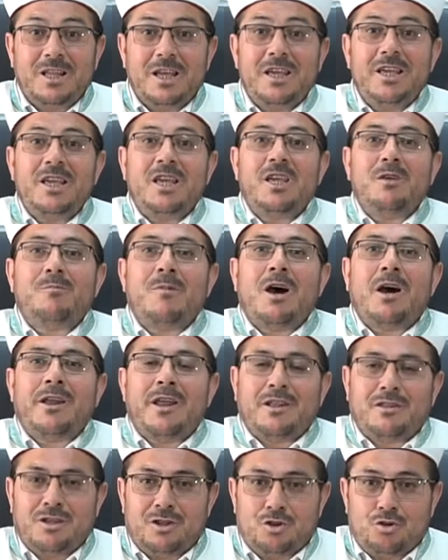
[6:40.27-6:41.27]
de iman
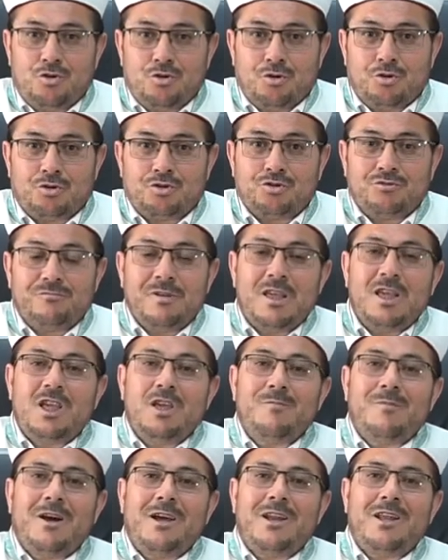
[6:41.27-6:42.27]
edin diyor. Ve
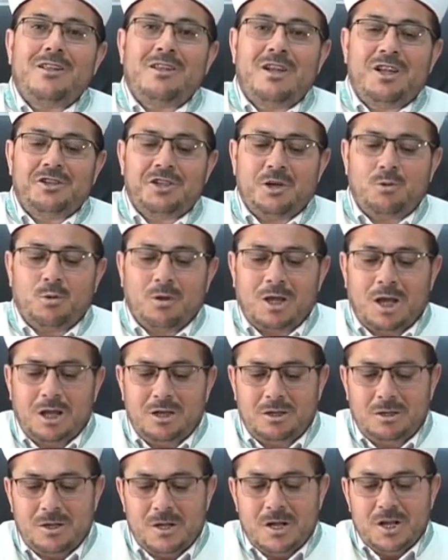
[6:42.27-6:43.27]
iman edilecek
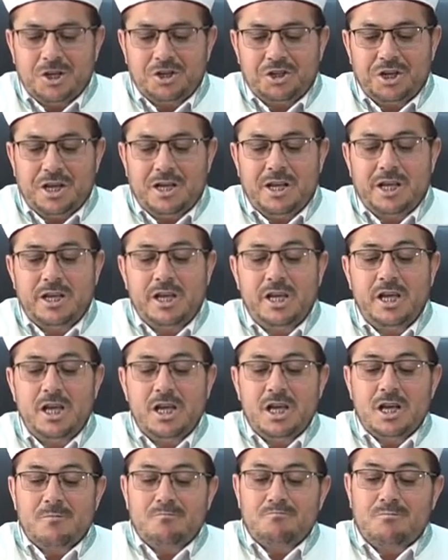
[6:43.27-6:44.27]
olan şeyleri
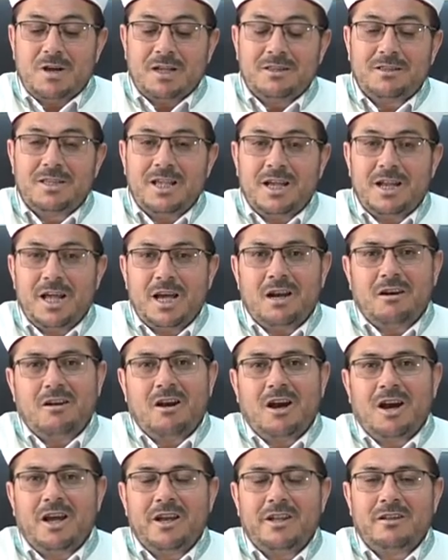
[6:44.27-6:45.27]
maddeler
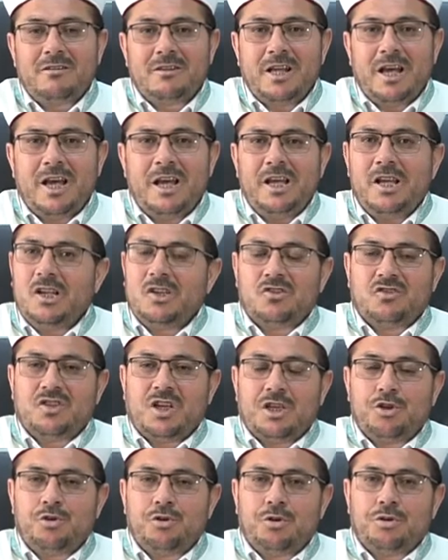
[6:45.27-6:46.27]
halinde
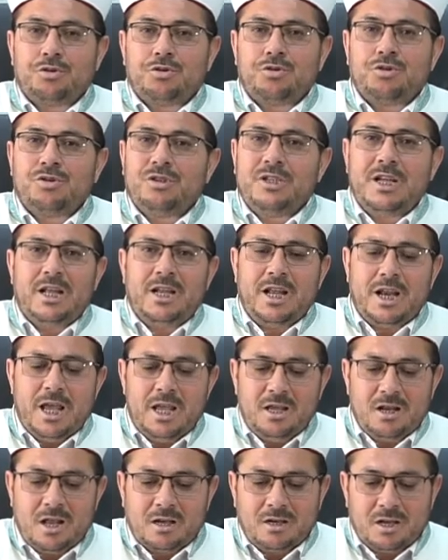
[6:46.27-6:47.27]
sayıyor. Nelere
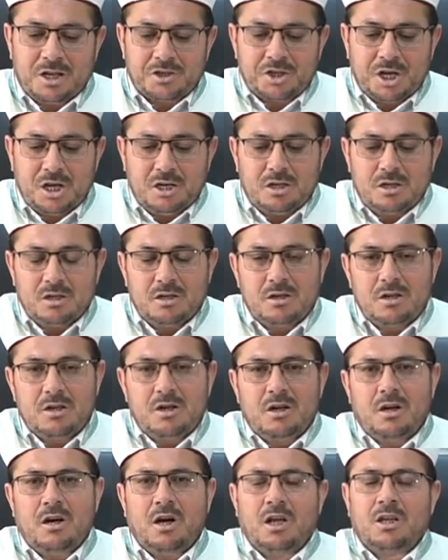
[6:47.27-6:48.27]
inanılacak?
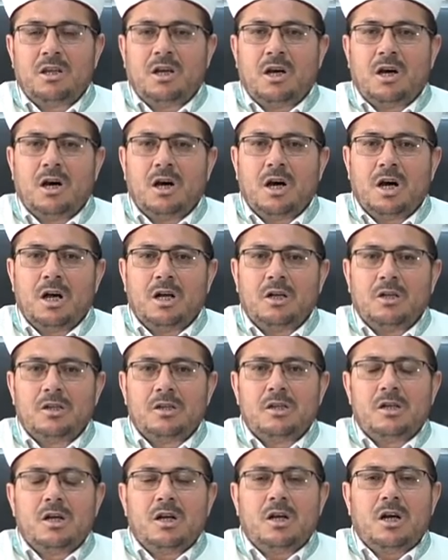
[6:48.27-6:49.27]
Allah'a,
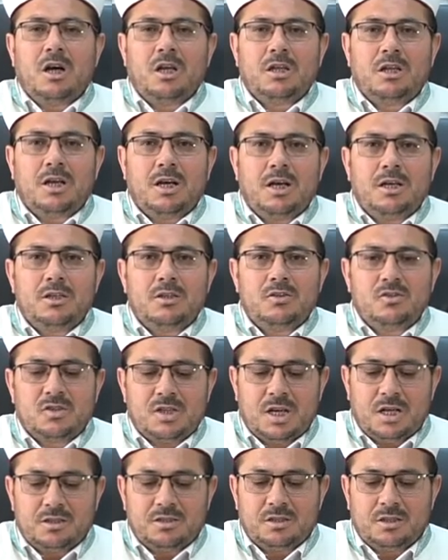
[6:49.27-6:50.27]
Allah'ın
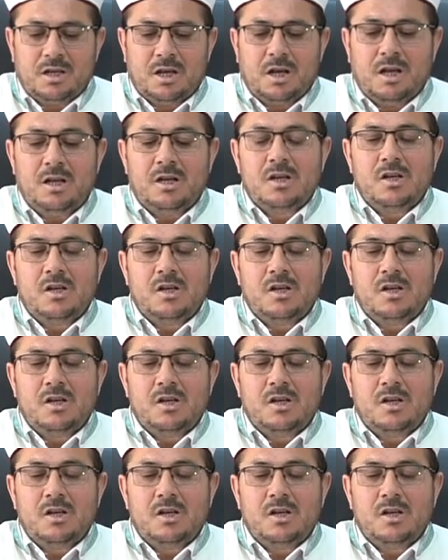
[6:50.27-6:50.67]
zatına,